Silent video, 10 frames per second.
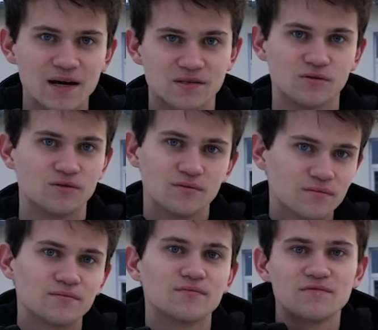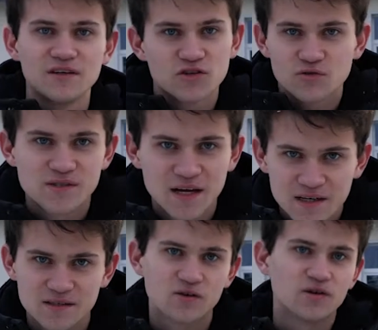also wie ich schon
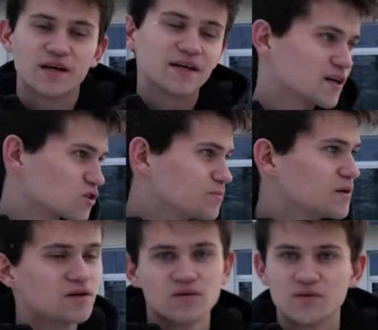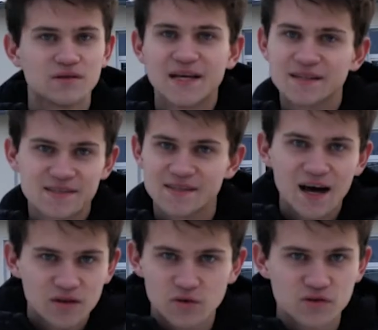sagte, sie können dann Kicker spielen und die ganzen
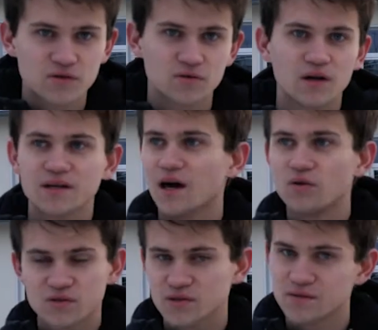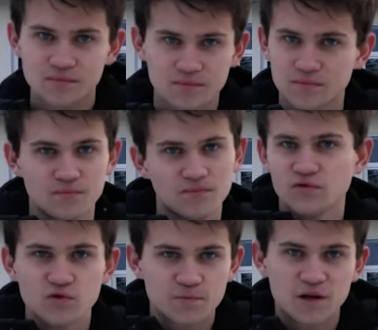Sachen nutzen oder draußen
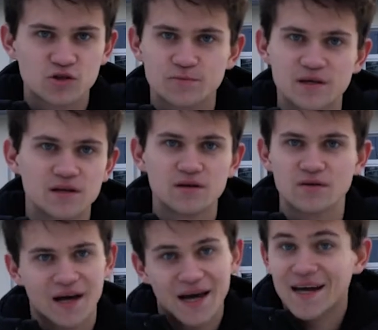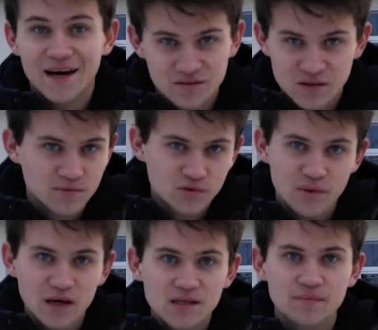Fußball spielen oder keine Ahnung, was man so
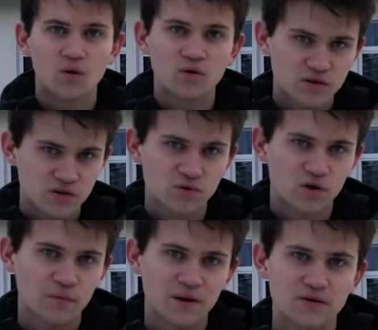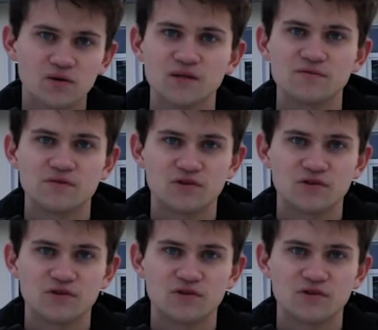macht. Und hinzu kommt halt noch, dass wir